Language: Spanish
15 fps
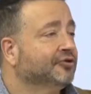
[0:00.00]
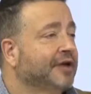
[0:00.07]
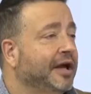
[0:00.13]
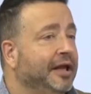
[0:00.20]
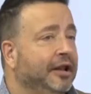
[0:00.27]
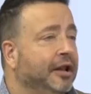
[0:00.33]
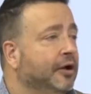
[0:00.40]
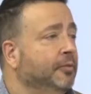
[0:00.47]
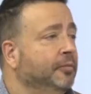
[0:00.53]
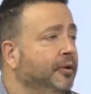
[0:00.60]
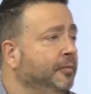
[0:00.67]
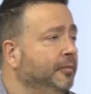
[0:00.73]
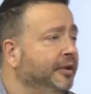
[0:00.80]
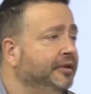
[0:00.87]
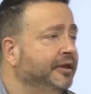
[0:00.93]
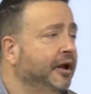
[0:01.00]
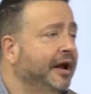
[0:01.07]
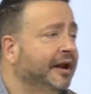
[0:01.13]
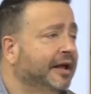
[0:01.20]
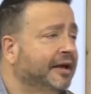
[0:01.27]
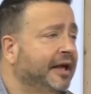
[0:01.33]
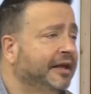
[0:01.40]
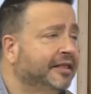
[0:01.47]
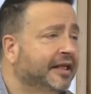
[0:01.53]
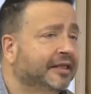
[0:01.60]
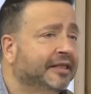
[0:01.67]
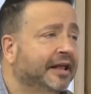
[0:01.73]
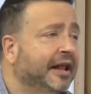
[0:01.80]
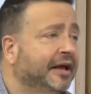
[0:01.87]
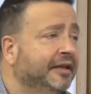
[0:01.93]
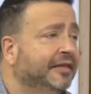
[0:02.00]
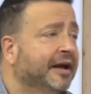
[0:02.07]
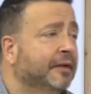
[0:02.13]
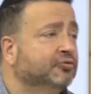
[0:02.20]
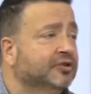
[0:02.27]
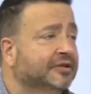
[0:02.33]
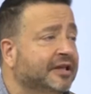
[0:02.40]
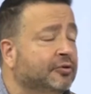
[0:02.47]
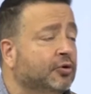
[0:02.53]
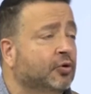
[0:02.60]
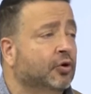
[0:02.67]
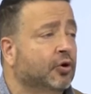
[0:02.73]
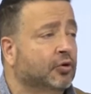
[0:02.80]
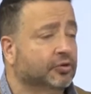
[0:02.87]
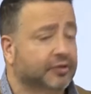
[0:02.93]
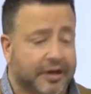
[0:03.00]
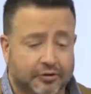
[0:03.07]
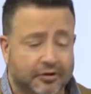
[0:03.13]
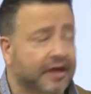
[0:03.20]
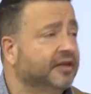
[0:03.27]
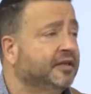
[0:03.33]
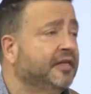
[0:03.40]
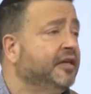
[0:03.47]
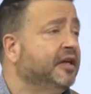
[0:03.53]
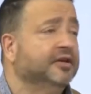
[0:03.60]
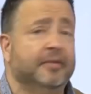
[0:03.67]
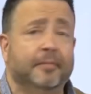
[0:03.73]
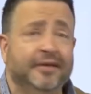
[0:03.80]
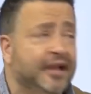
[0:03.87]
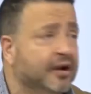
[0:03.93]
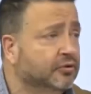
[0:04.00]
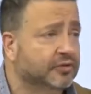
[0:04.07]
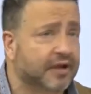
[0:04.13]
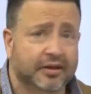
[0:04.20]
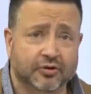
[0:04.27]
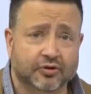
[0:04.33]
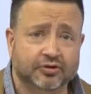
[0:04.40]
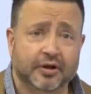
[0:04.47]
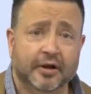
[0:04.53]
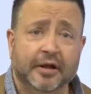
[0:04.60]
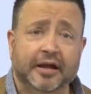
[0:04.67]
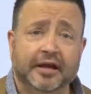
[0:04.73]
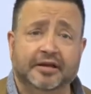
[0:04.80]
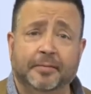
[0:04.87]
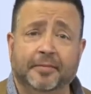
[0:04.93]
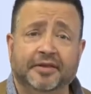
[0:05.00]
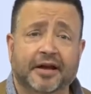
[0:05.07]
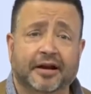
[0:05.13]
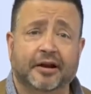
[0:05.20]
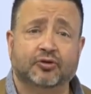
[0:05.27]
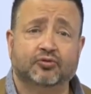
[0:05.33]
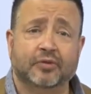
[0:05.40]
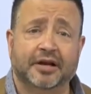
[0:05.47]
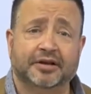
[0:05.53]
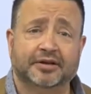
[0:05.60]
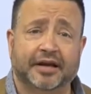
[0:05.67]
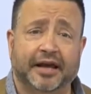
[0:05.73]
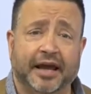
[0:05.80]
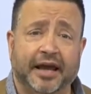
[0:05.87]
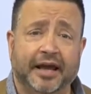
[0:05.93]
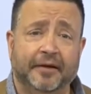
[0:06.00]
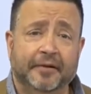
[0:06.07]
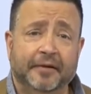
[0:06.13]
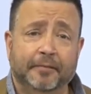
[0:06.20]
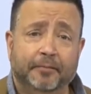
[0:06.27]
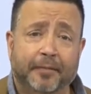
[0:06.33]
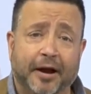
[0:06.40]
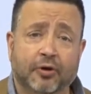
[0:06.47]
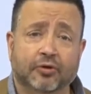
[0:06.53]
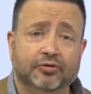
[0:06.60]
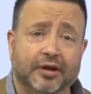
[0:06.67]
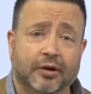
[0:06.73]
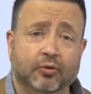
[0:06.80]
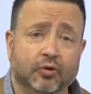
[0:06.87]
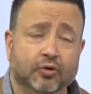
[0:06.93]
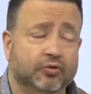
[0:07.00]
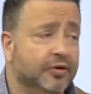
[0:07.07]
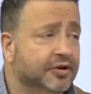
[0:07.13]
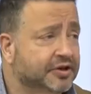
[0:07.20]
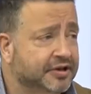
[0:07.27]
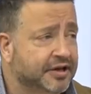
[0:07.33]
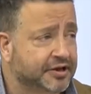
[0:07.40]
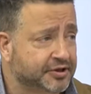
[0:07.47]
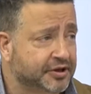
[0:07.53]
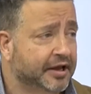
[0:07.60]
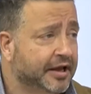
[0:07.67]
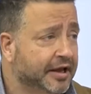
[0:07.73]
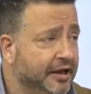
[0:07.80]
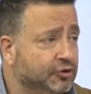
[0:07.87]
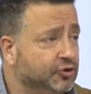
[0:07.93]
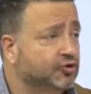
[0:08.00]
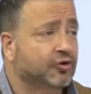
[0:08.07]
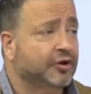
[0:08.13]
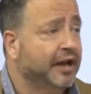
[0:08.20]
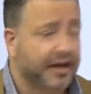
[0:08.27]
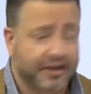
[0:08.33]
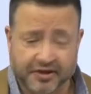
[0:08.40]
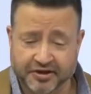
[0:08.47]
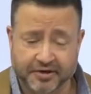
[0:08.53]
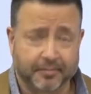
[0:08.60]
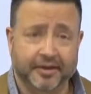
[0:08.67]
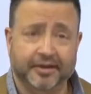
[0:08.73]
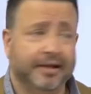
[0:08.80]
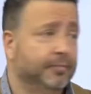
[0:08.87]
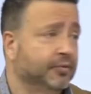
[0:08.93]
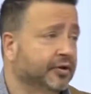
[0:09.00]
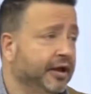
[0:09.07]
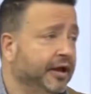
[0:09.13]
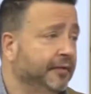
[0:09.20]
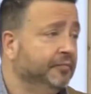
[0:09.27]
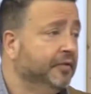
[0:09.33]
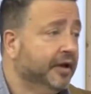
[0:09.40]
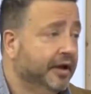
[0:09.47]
cosa, y ahora que hay tanta la gente que abusa tanto con los contratos, la gente hace, se inventa contratos y se inventa cláusulas que van contra uno. Todas esas. Todo eso que la gente se inventa porque